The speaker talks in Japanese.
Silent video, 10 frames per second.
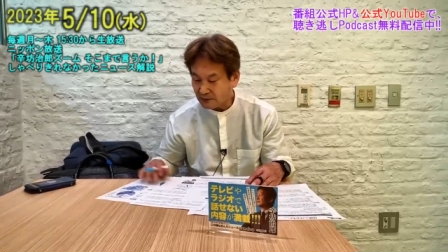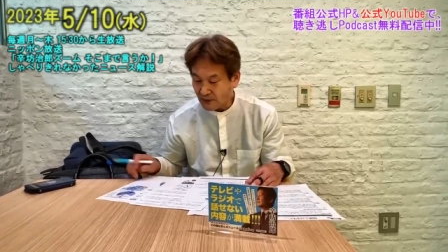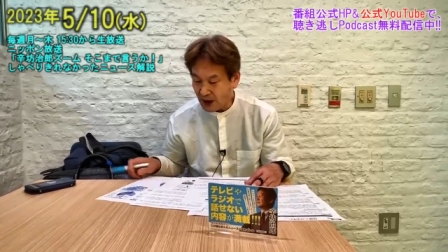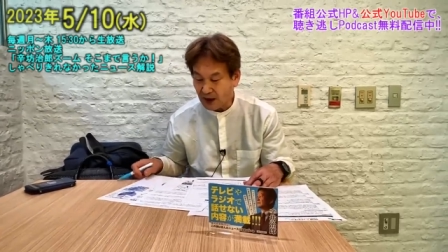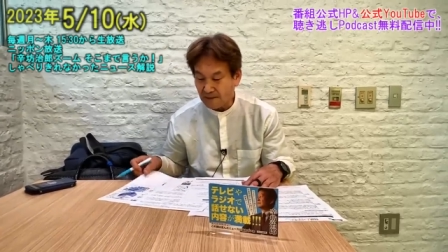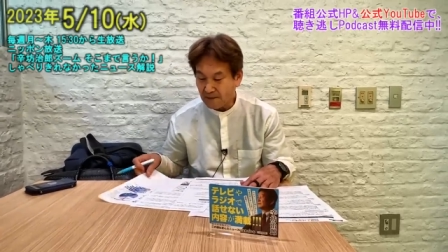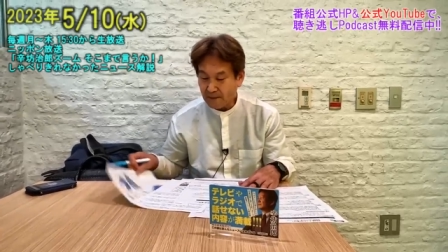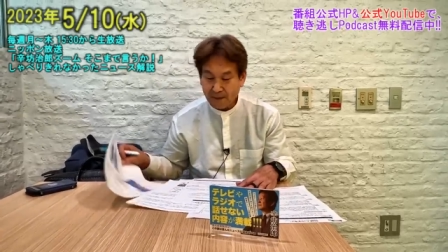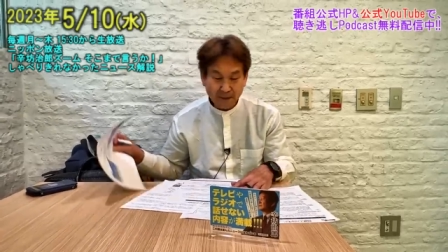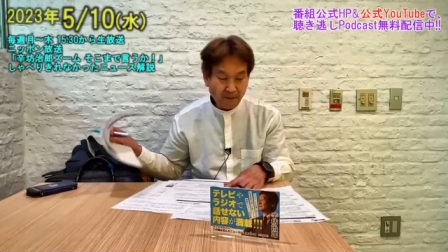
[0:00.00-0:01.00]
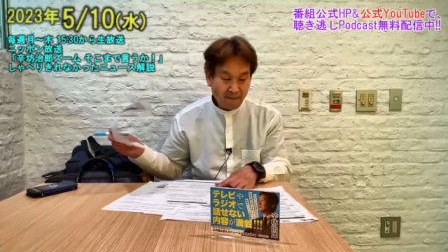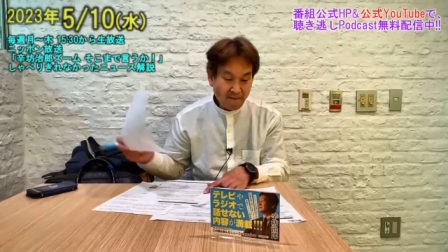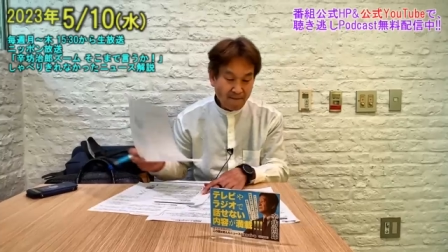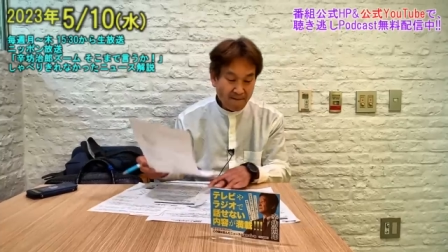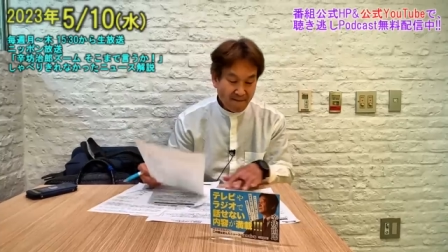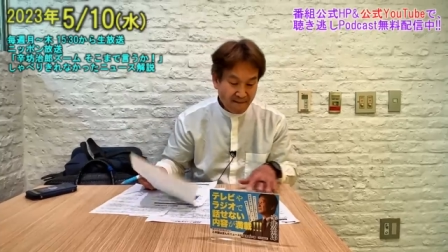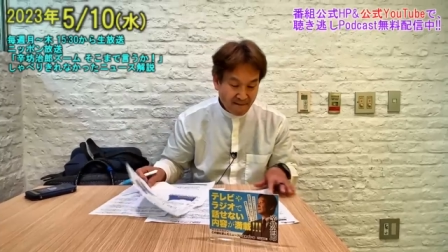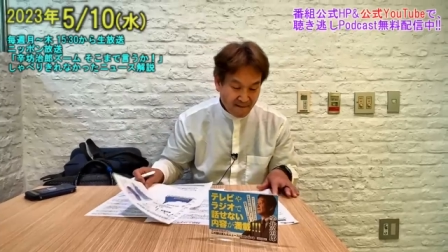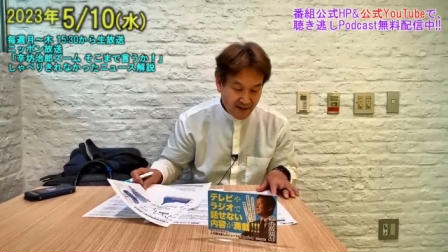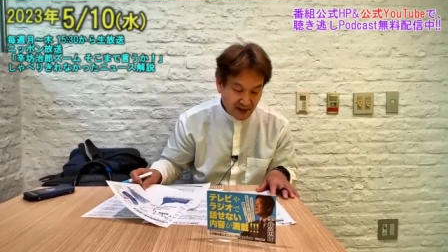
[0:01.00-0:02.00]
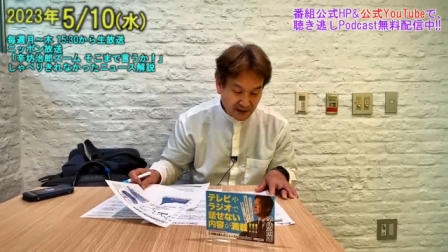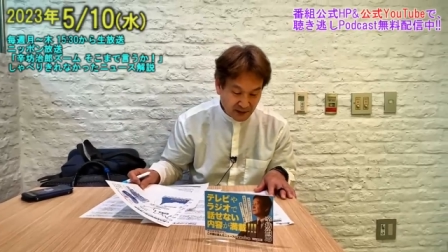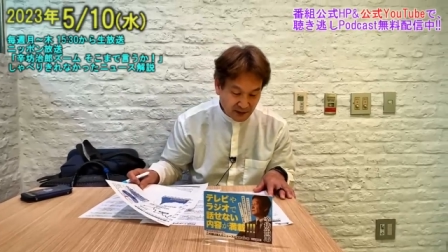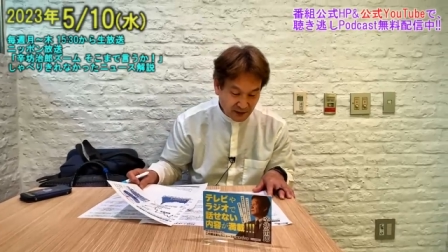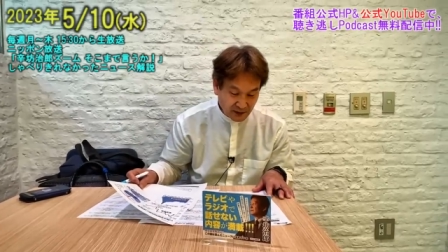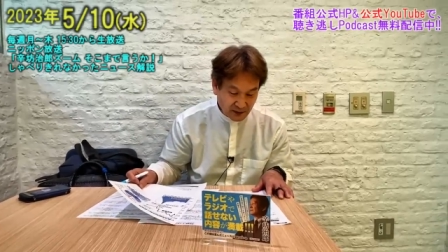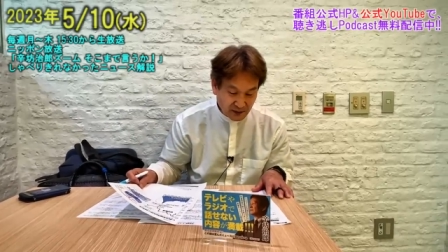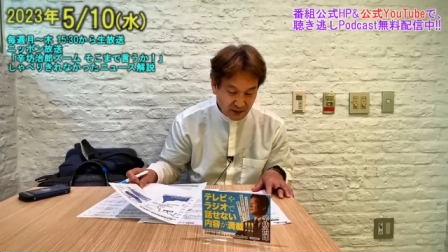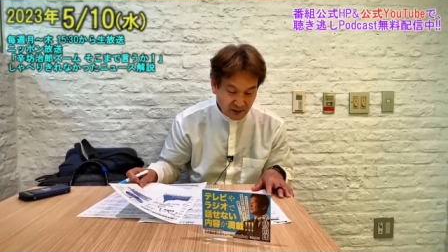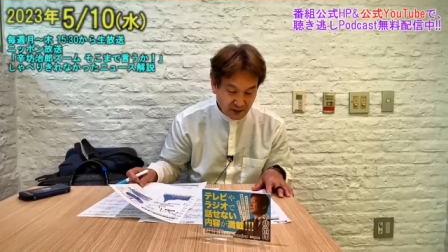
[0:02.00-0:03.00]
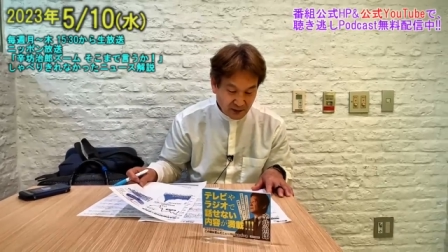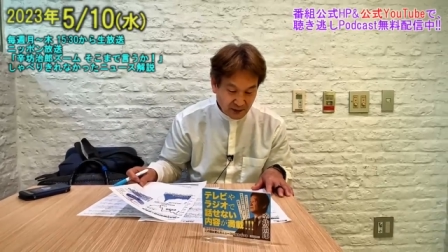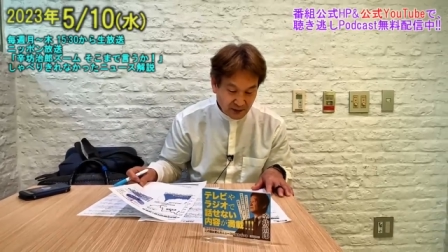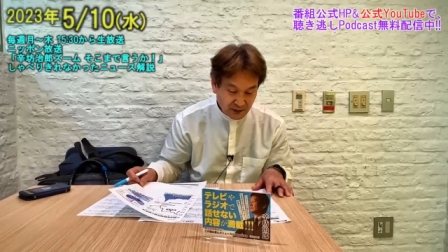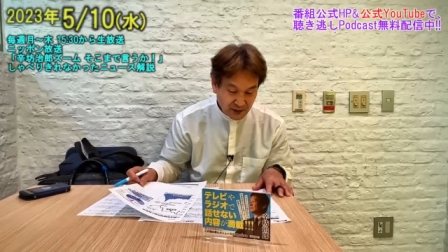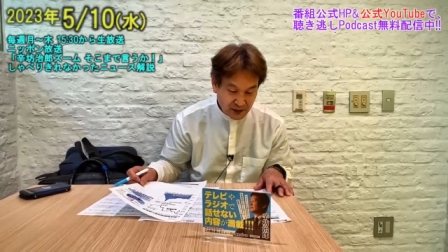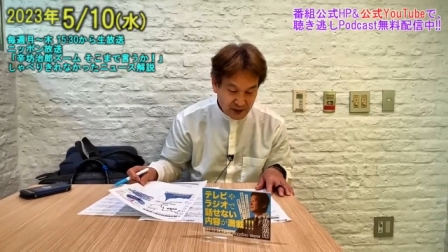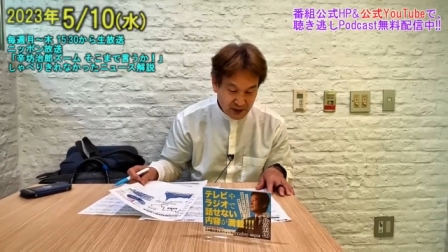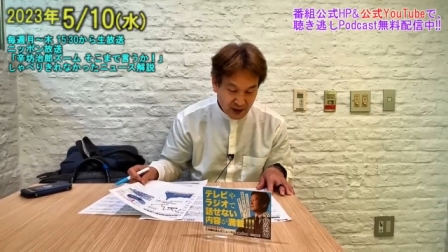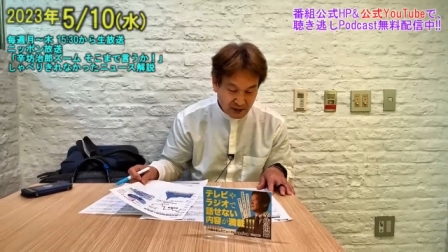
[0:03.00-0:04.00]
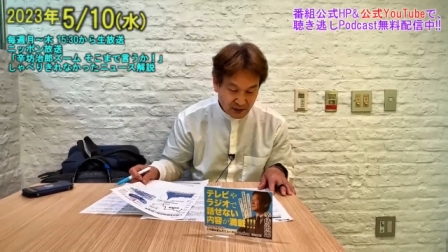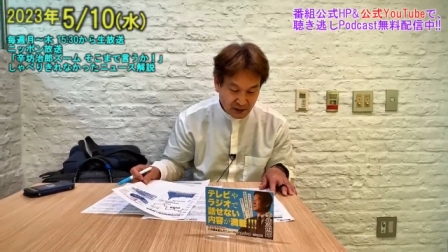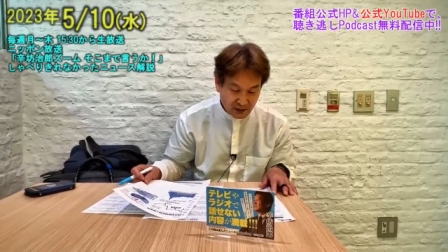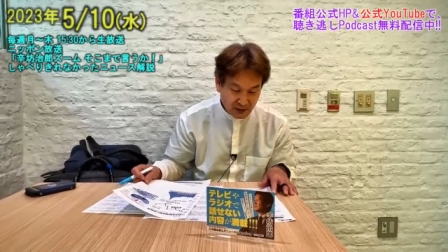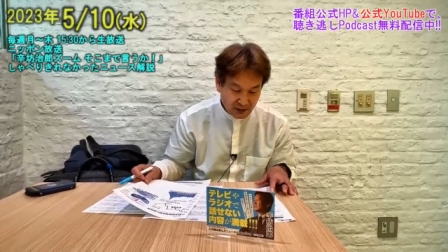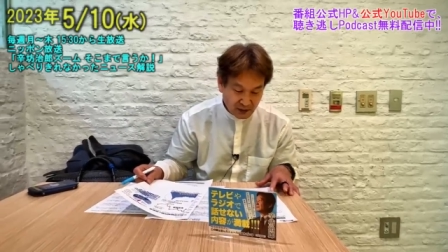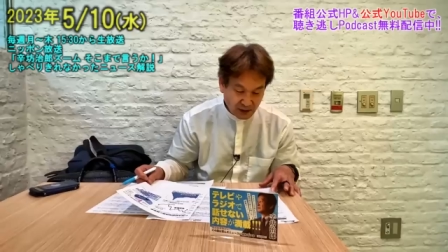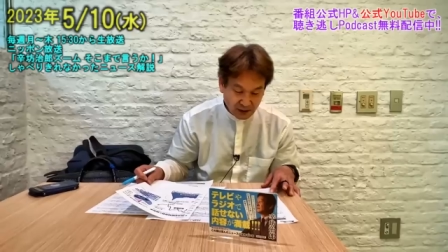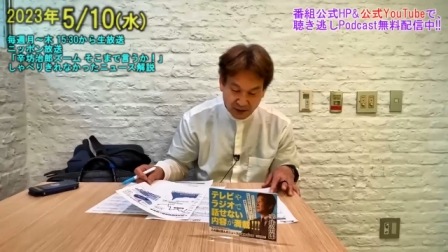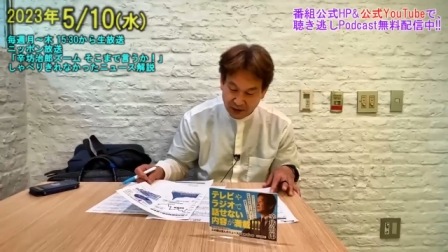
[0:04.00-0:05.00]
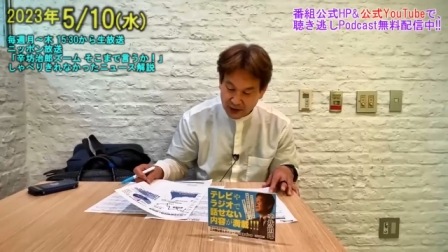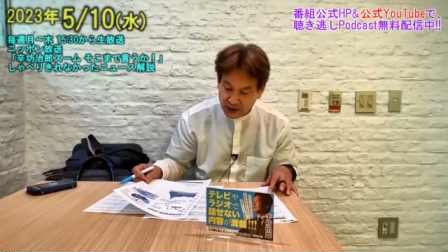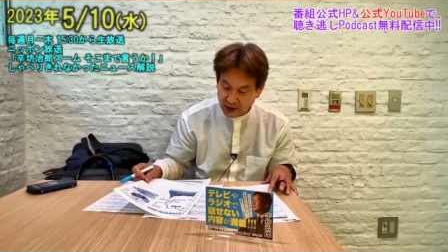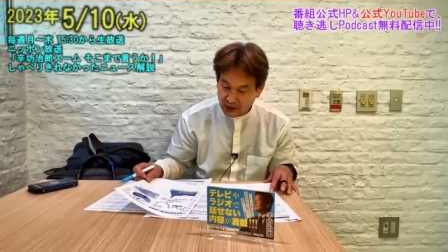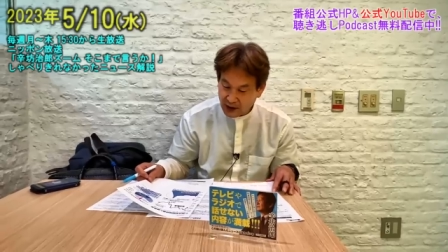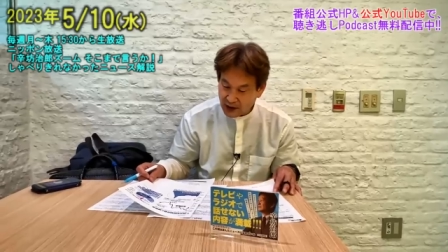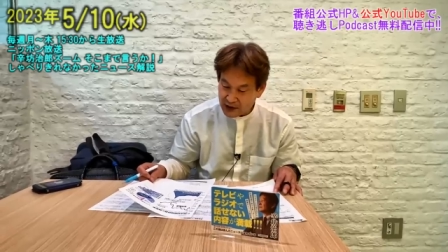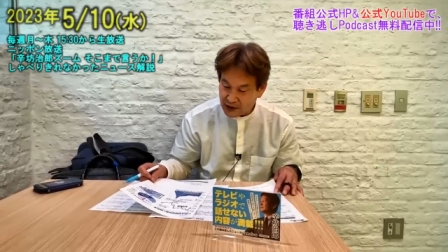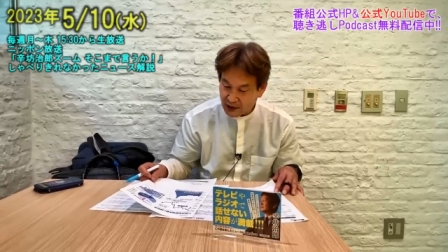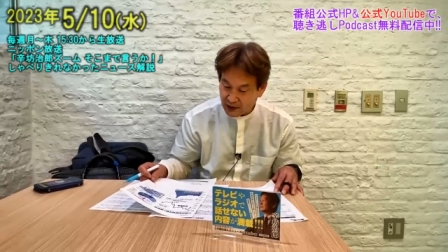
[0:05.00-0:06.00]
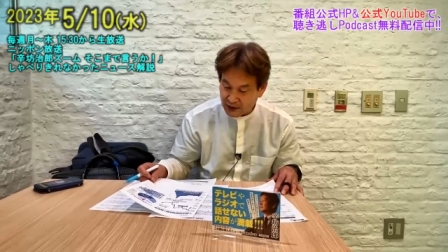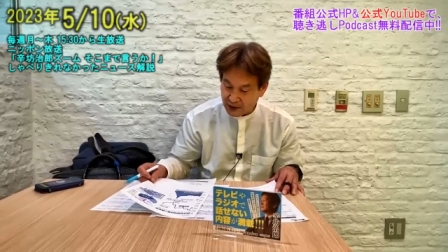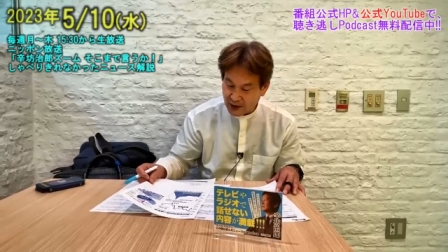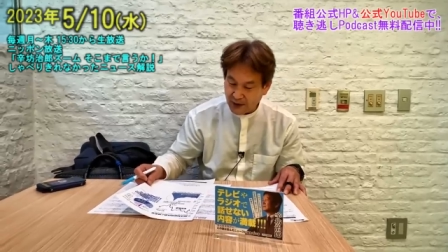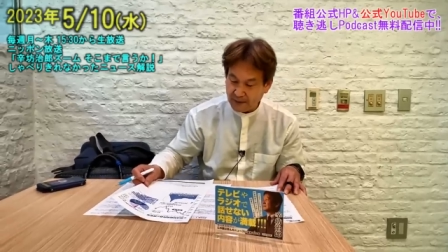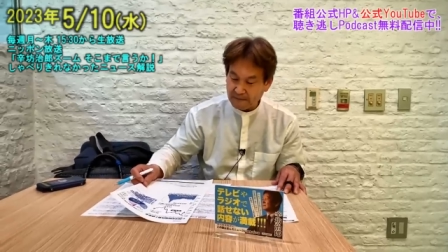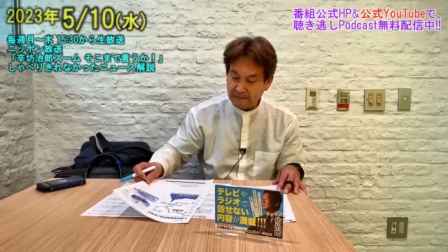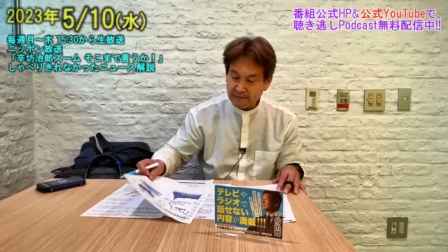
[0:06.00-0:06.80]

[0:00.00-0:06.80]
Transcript: ああのー、銀座の強盗事件に関してですね、